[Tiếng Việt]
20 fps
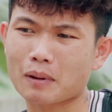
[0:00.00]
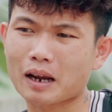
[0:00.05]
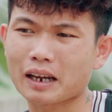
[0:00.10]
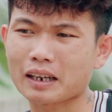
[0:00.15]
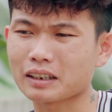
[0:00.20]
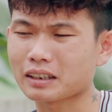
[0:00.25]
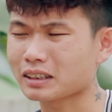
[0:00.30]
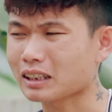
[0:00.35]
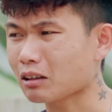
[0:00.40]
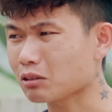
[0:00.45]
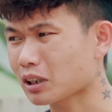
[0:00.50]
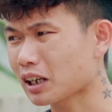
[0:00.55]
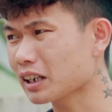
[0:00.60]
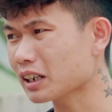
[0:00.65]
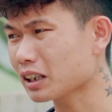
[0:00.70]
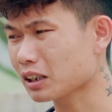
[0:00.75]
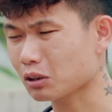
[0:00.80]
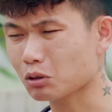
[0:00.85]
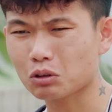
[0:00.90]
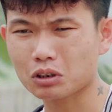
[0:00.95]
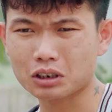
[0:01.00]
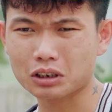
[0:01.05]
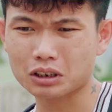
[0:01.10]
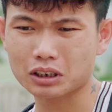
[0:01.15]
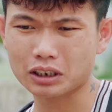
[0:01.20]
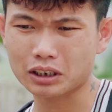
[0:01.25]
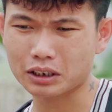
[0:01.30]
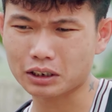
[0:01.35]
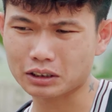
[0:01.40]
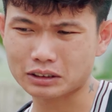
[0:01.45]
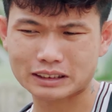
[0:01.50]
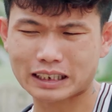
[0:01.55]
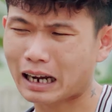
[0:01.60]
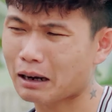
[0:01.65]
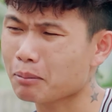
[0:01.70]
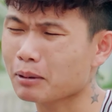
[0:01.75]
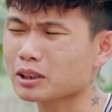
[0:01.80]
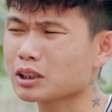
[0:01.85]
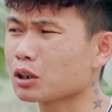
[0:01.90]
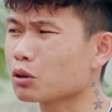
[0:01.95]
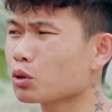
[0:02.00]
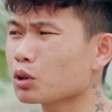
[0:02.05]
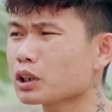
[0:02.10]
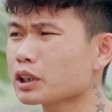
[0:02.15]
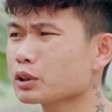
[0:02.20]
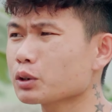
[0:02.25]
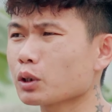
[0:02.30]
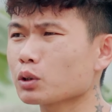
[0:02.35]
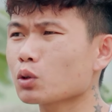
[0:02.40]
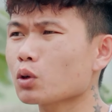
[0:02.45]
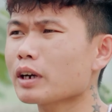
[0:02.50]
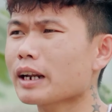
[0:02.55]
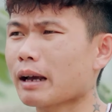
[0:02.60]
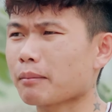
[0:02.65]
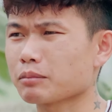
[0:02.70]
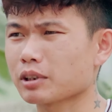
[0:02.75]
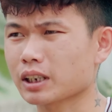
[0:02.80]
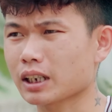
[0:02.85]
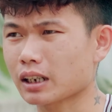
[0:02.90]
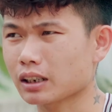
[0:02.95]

mày Tao thấy là cô, cô, cô chả bao giờ có cái chuyện tốt đẹp gì